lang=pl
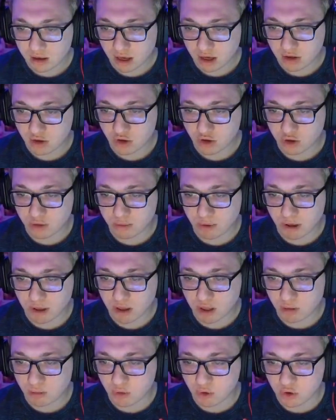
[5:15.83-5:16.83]
Jak coś
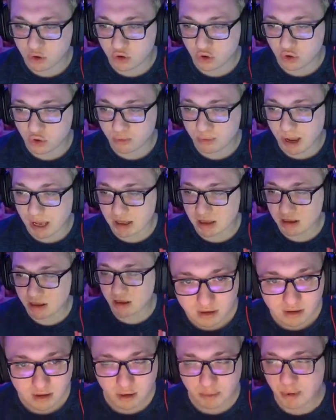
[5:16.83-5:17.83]
będzie mu chrupać,
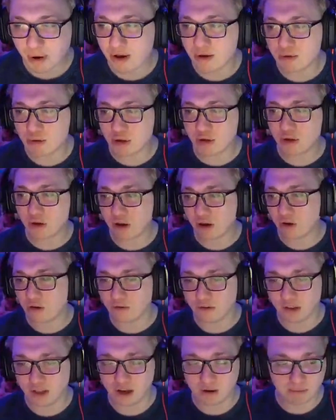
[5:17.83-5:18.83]
to powiem, że to jego wina.